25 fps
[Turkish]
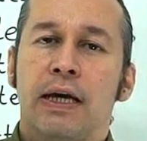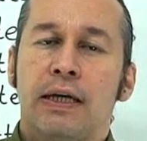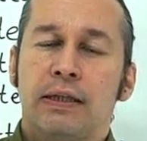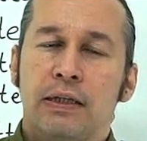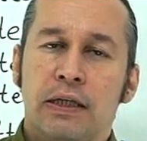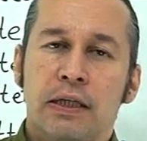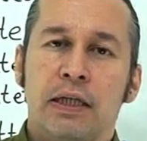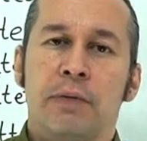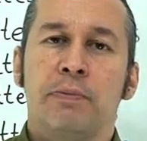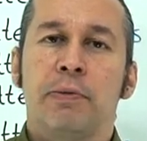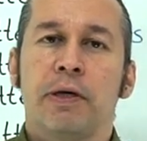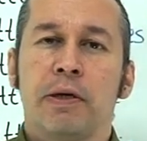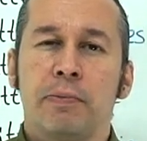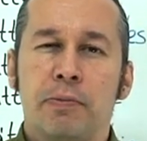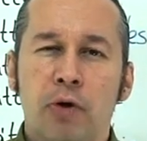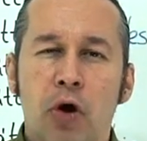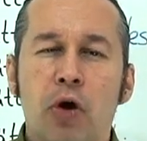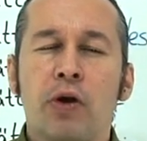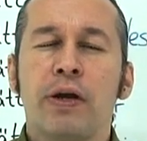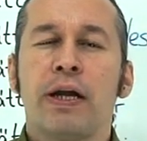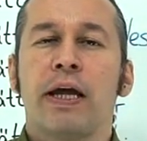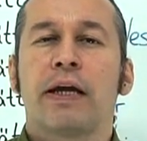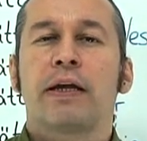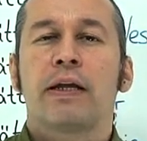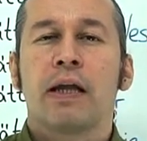Dediğim gibi
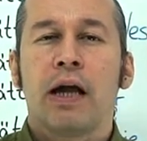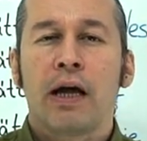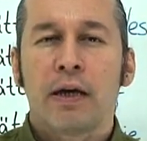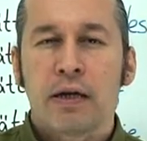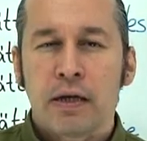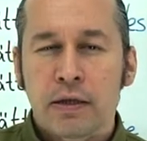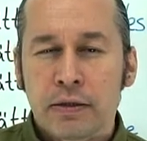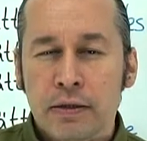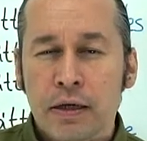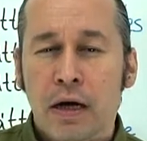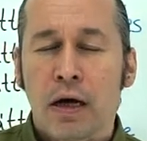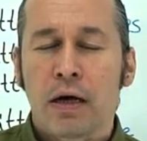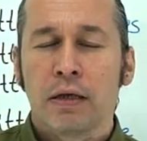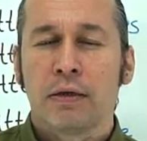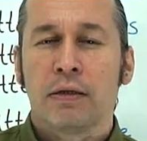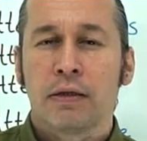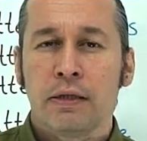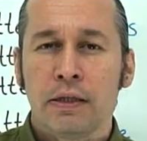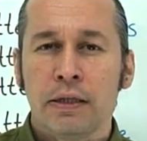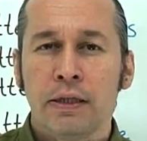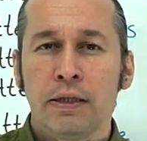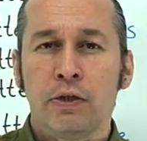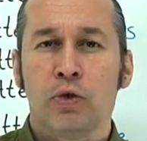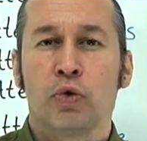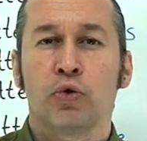örneklerle daha
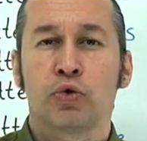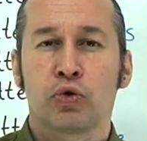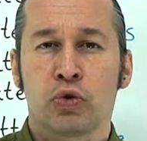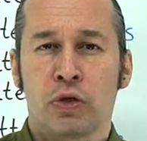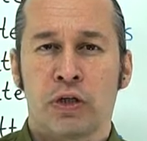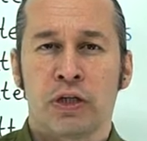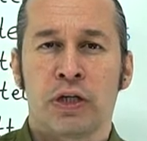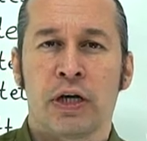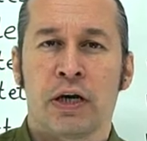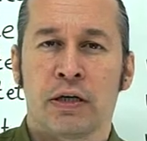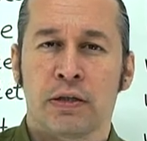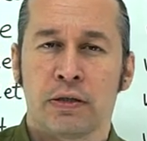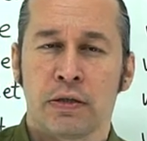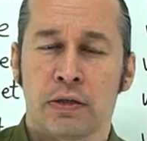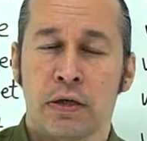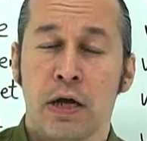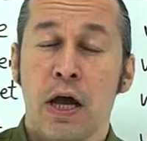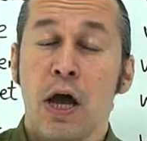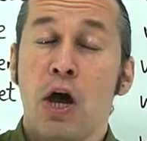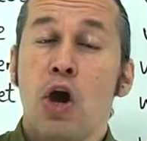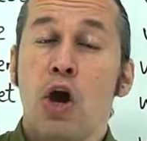da iyi oturacaktır.